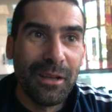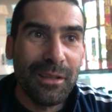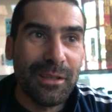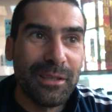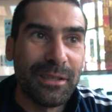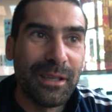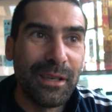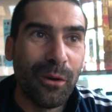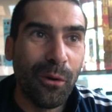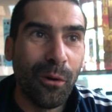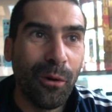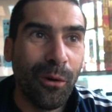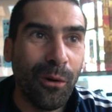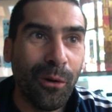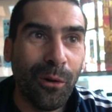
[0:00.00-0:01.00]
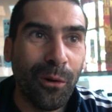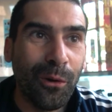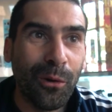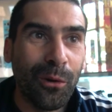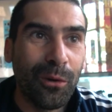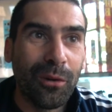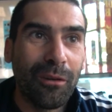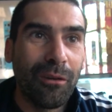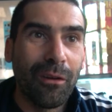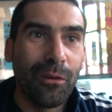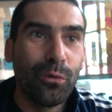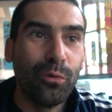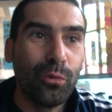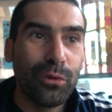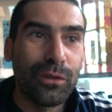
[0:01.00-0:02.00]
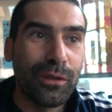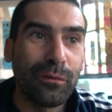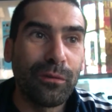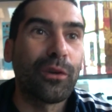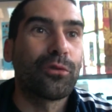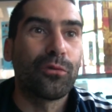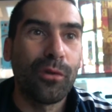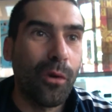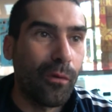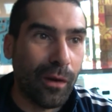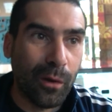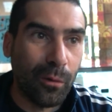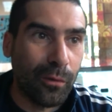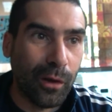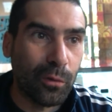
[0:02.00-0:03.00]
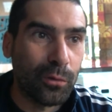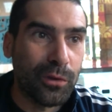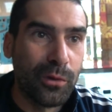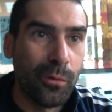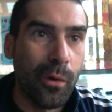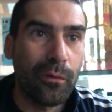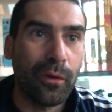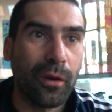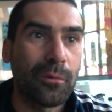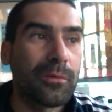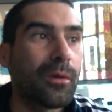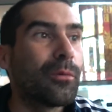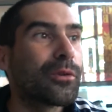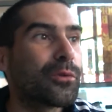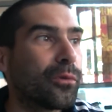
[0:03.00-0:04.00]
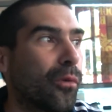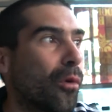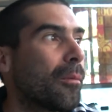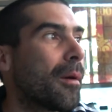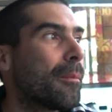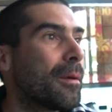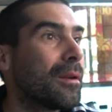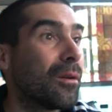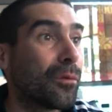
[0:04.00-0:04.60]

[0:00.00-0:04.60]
C'est. Euh, nous, c'est. Enfin, je veux dire, on va, on va continuer à faire comme ça. Moi souvent on m'appelle.